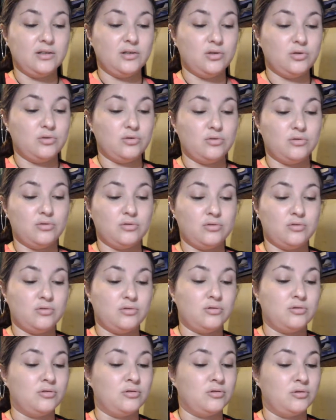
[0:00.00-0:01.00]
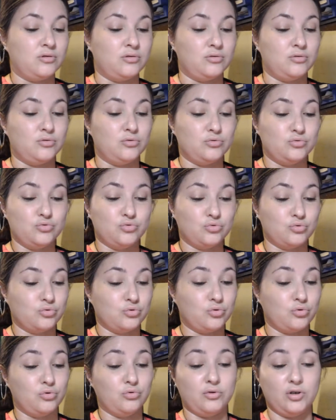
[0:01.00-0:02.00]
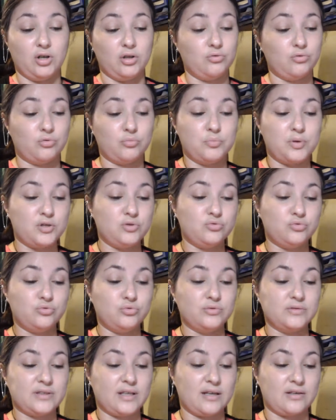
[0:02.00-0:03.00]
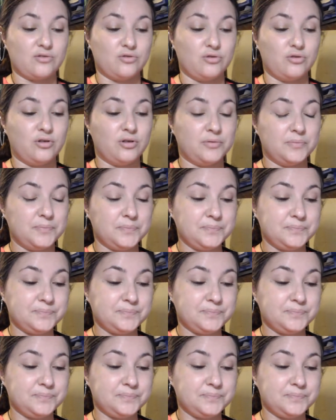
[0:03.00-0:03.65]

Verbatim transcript: Euh, donc euh, voilà, non, pas du tout de tracker.